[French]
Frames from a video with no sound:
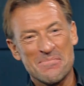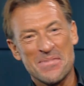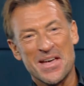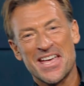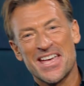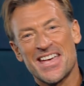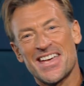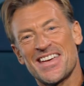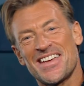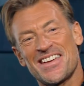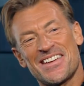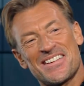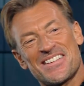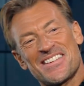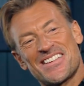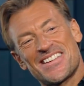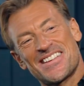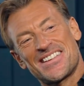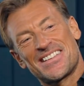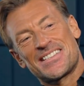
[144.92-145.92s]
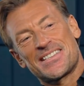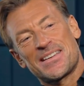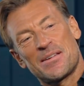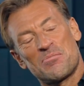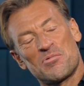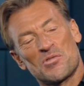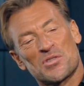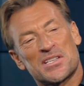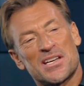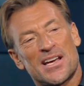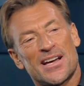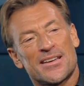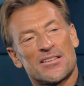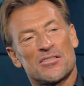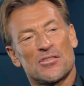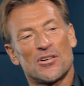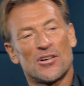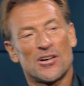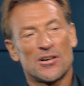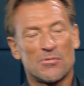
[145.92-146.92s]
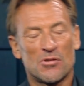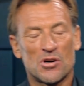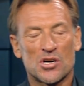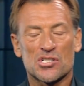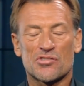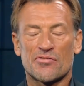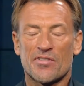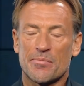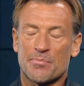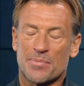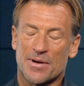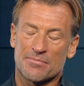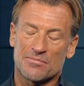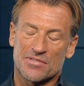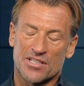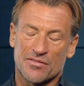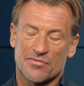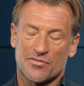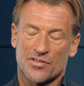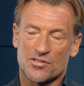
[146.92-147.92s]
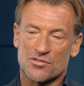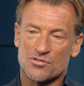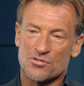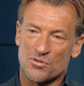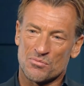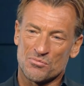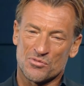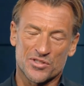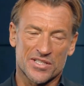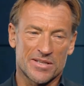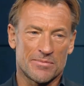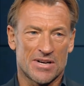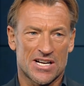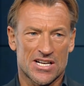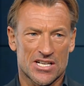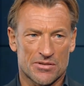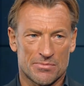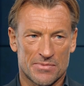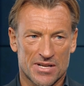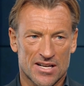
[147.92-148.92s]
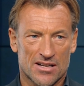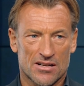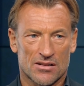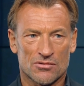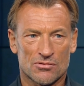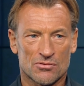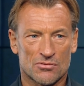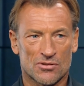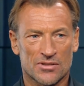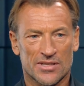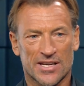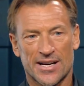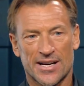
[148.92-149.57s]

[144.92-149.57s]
mais c'est pour ça que, bon, je vais pas me défendre sur mon image, mais quand on